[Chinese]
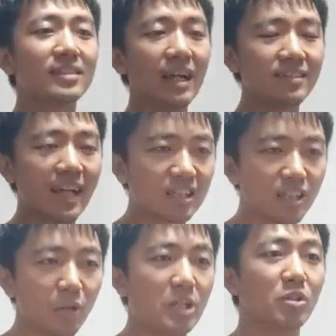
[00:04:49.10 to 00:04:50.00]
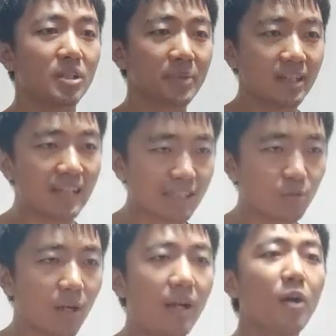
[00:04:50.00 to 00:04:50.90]
当代社会有什么样的价值
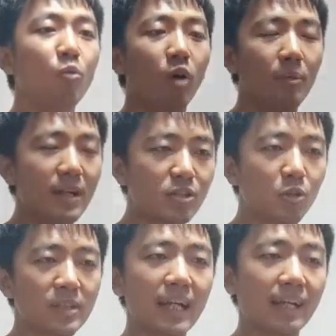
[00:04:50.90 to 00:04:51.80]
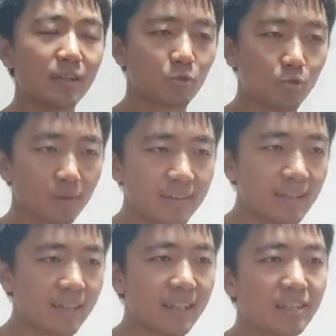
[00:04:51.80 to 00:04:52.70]
观，我们就会在所谓
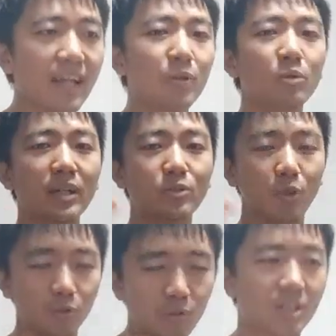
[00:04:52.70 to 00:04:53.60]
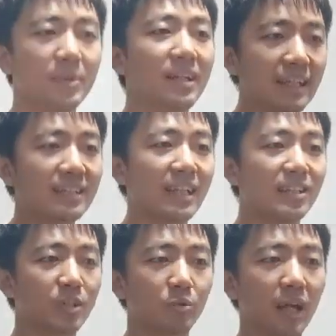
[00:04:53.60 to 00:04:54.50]
的历史典故里融入什么样的价
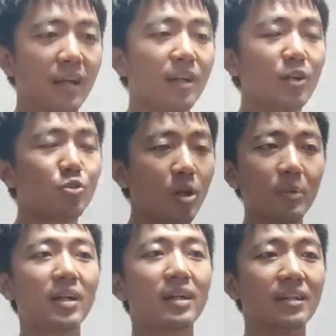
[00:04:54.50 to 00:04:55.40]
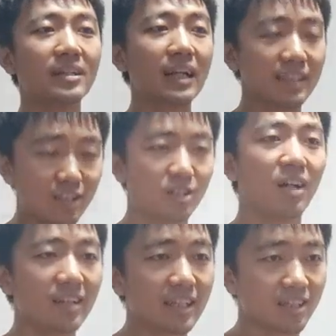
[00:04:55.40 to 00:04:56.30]
价值观，绝不可能让你知
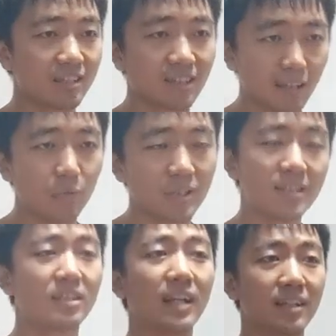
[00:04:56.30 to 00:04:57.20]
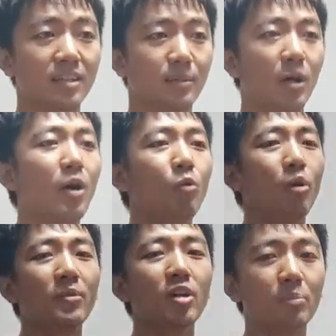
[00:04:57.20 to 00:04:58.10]
道历史的人物真实想的什么。
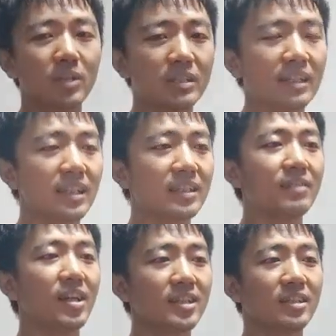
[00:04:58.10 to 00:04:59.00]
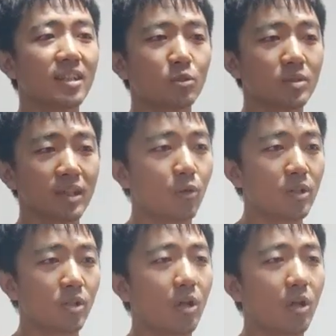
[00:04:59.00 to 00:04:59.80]
我们又不是那些帝王将相肚子里的蛔